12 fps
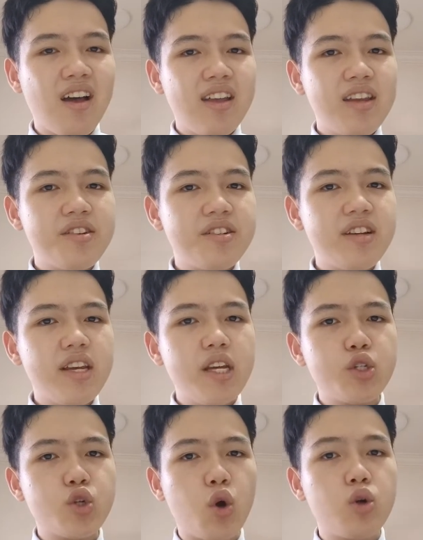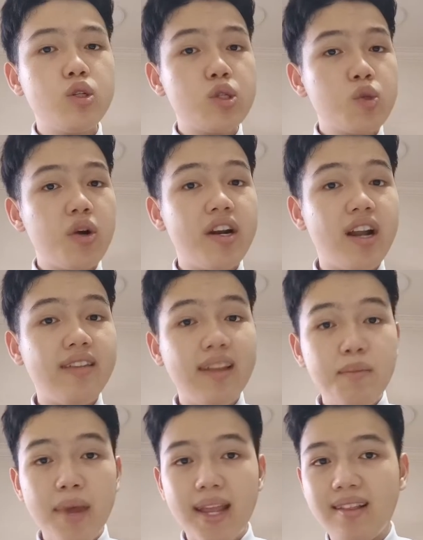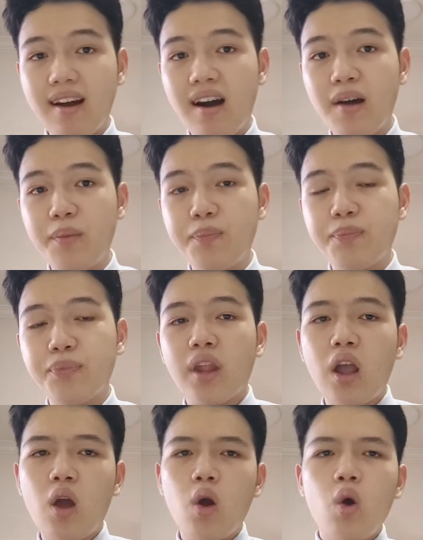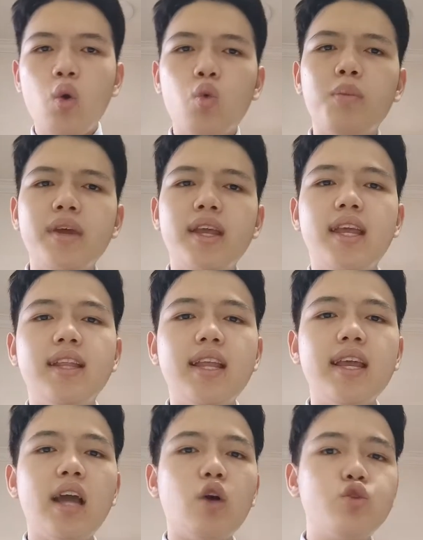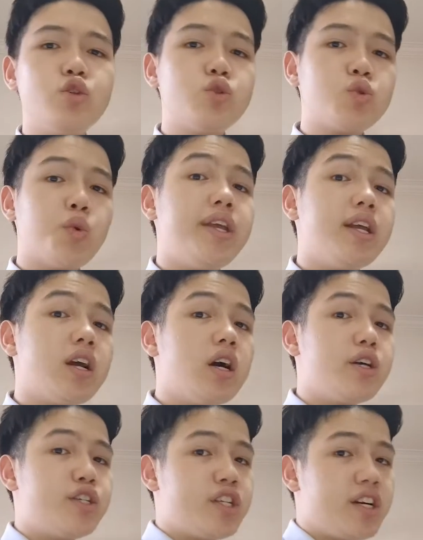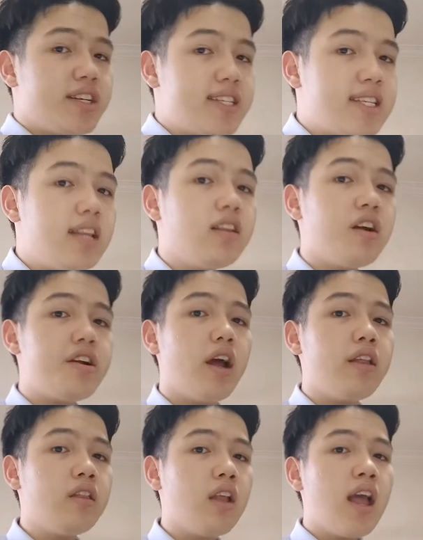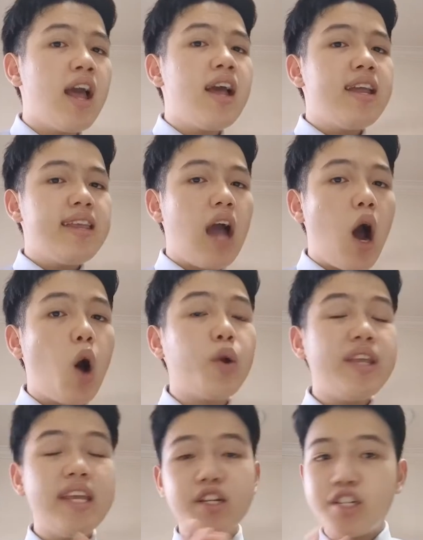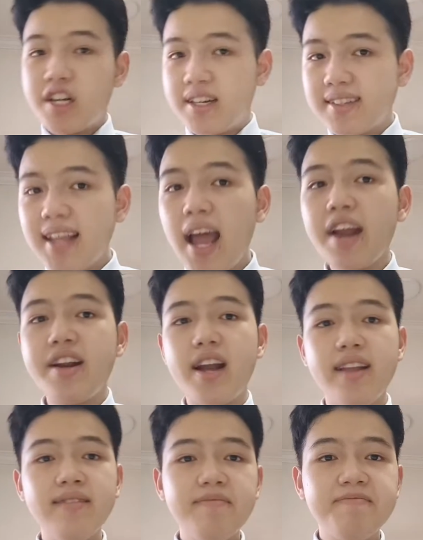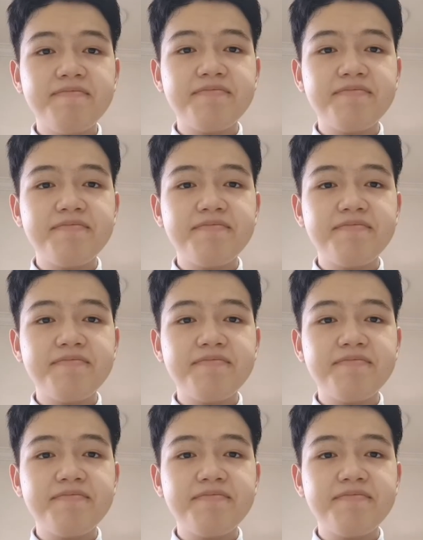也是一种做人的美德。 我们一定要去做一个诚信的人，要以诚待人。